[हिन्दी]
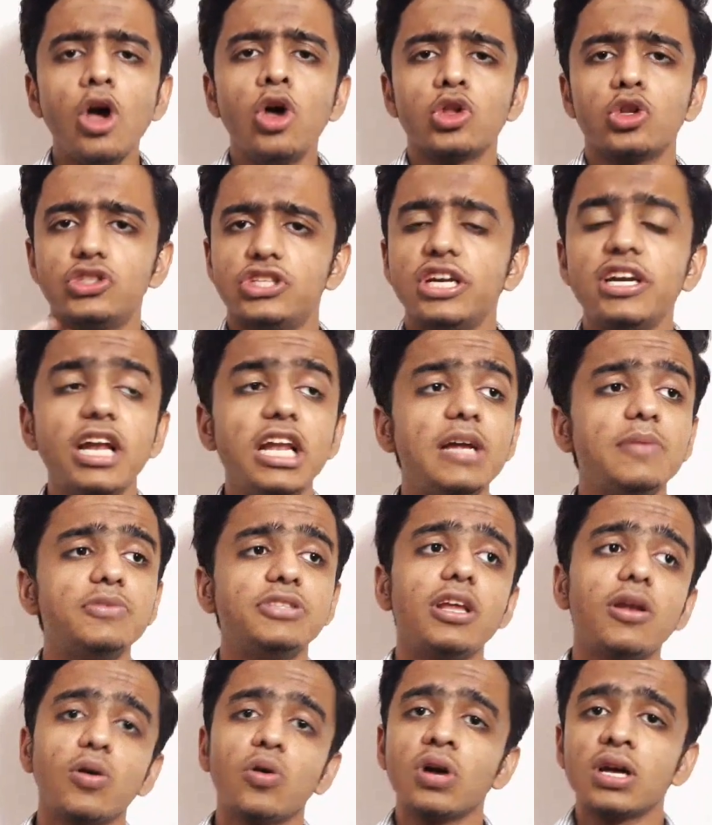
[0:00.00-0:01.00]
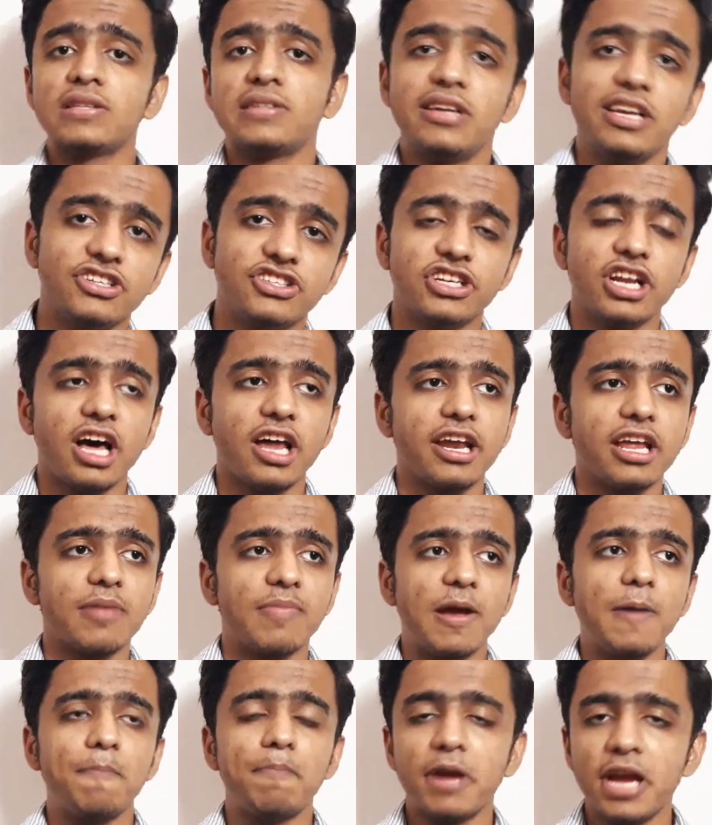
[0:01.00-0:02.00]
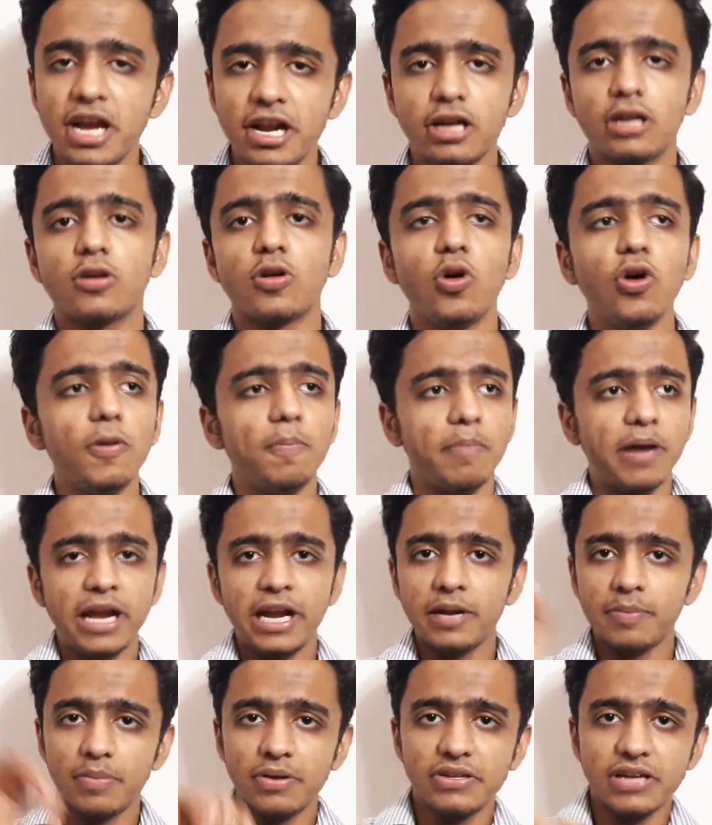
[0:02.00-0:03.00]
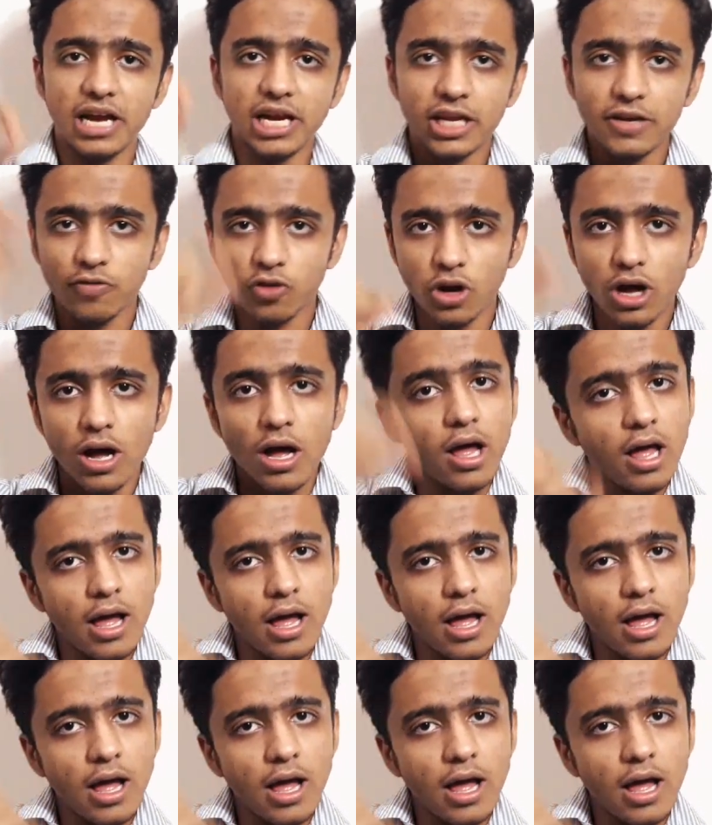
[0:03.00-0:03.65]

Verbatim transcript: तो जनरली मुझे लोगों के सजेशन आ रहे हैं कि भाई पेंट खोल पेंट में जाके वो ना